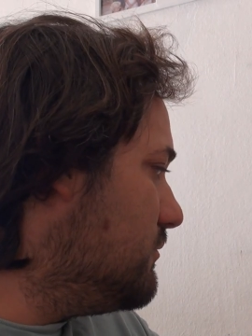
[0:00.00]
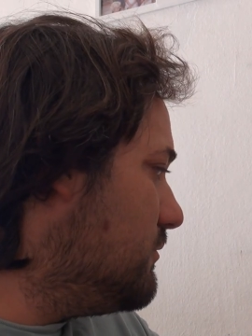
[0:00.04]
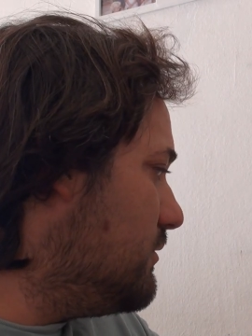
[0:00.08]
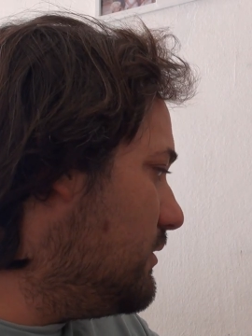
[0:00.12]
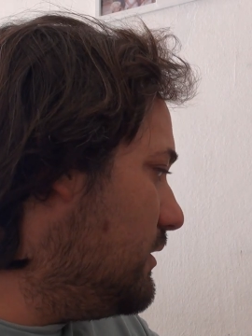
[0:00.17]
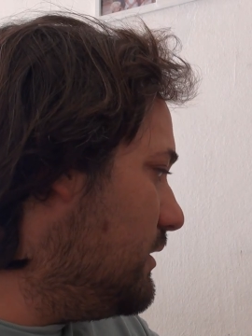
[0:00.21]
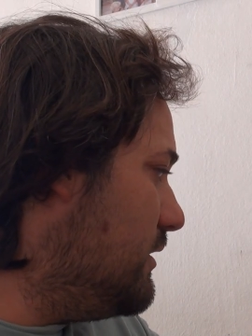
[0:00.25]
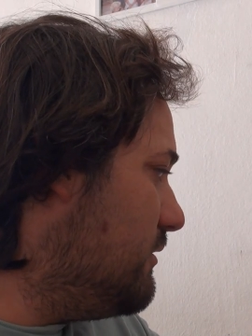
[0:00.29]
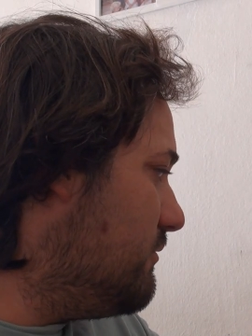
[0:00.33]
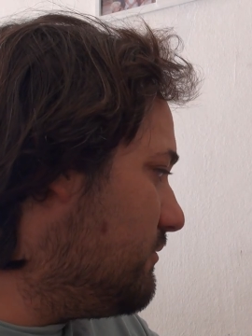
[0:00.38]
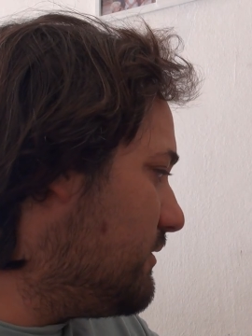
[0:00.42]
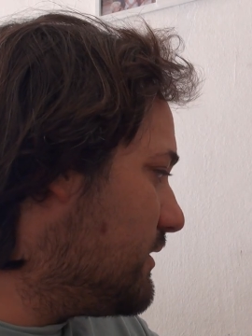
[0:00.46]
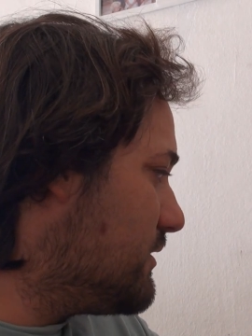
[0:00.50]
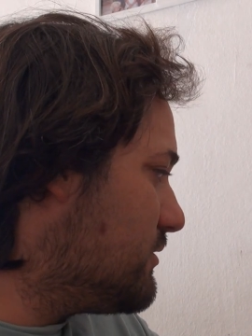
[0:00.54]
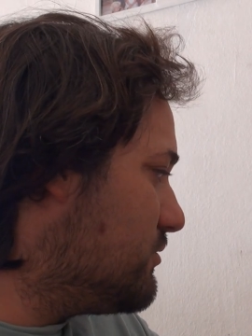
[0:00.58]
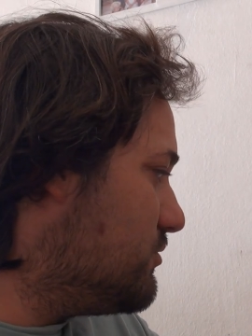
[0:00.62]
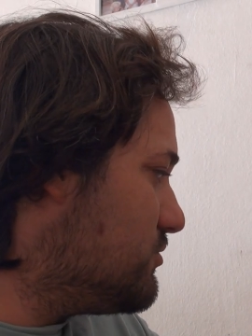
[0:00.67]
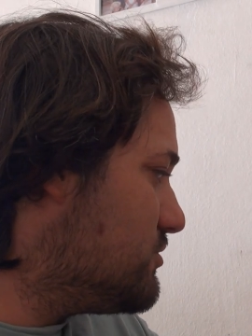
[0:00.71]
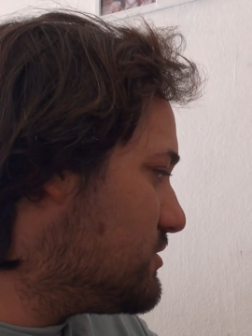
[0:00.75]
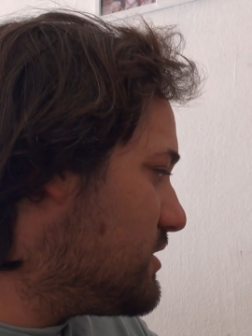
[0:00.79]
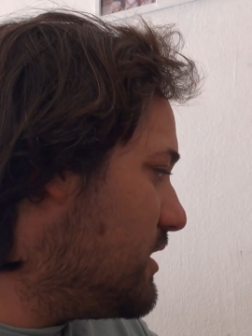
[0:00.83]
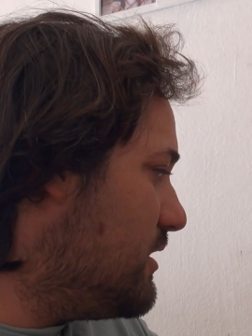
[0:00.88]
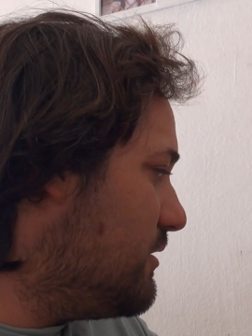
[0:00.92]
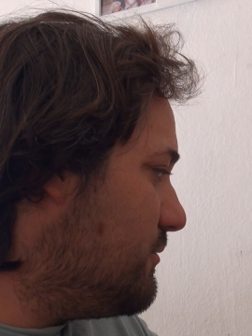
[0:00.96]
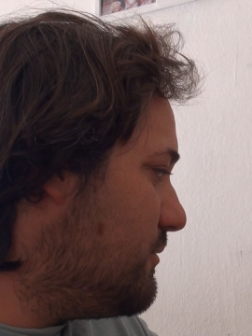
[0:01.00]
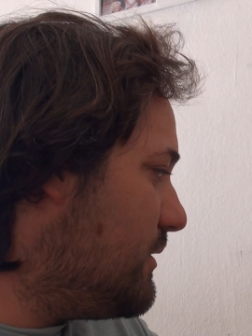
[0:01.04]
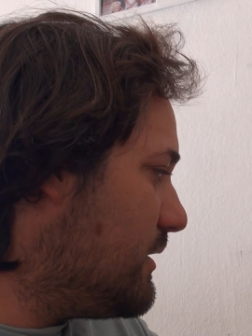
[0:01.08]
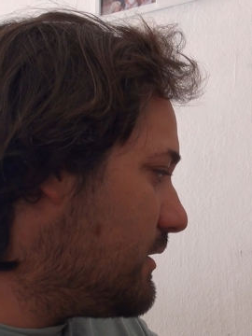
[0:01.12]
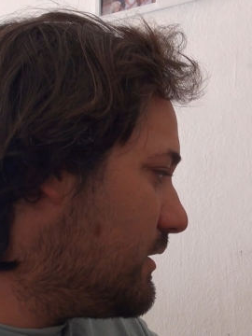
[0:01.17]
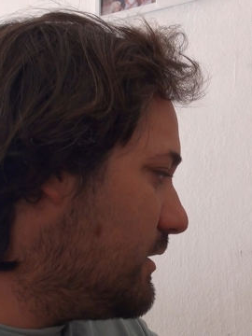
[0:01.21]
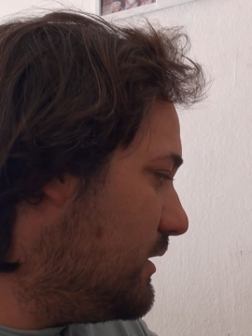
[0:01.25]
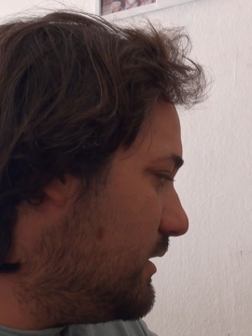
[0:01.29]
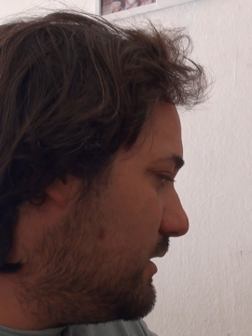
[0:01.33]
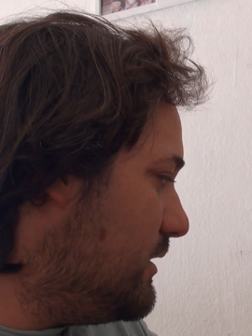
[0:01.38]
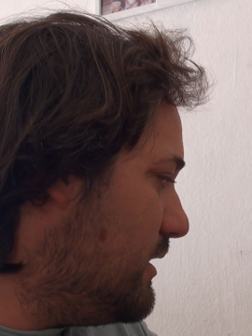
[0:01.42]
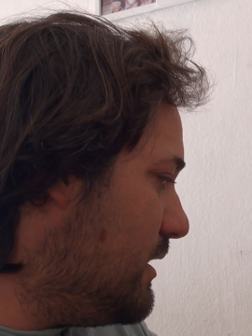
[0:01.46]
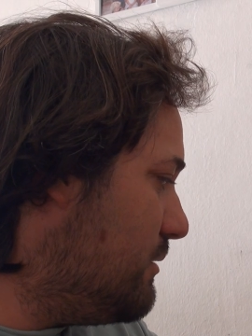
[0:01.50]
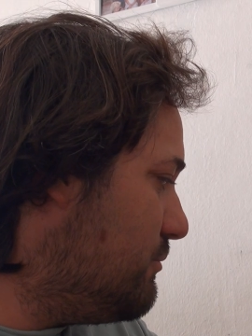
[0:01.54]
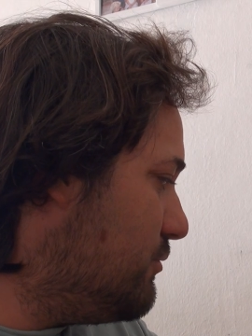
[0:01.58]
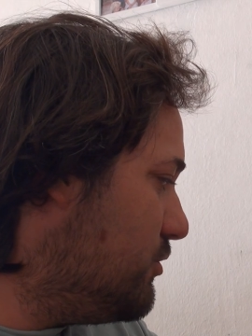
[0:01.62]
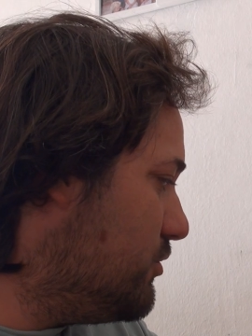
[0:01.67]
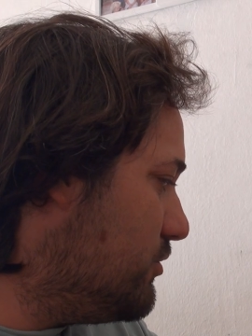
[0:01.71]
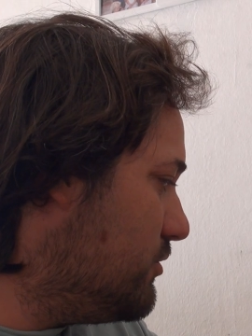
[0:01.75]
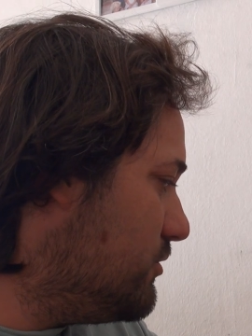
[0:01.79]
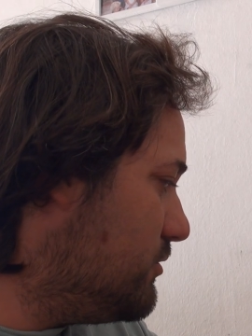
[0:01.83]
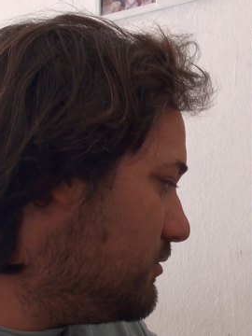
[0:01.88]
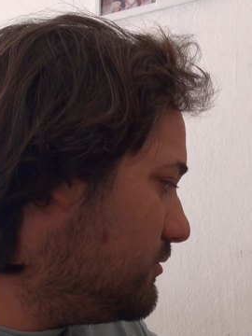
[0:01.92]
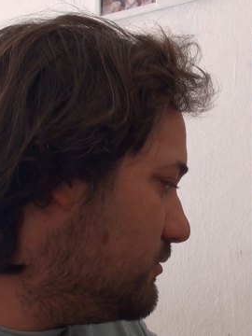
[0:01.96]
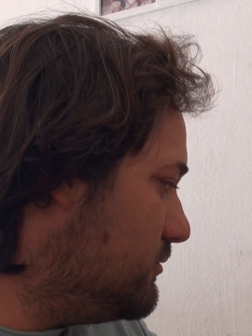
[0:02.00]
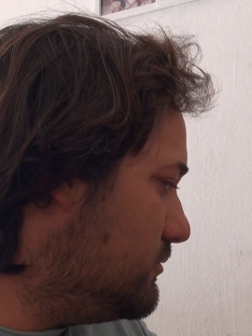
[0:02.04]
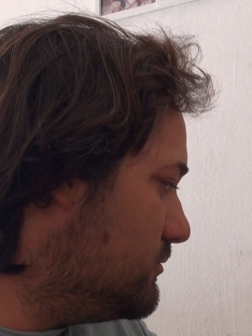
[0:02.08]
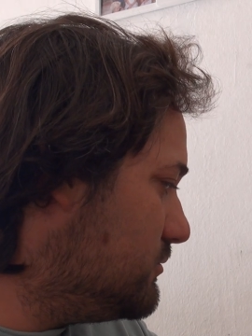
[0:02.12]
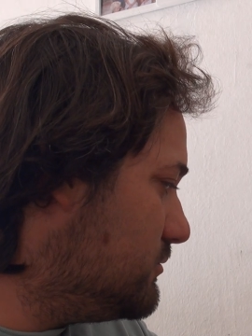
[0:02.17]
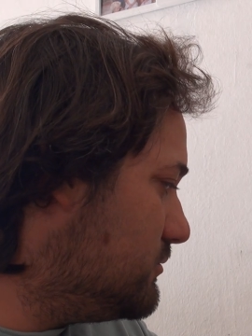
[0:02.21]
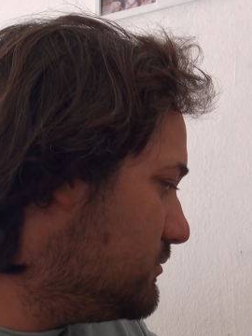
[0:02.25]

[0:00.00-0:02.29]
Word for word: el efecto selva que le llamo yo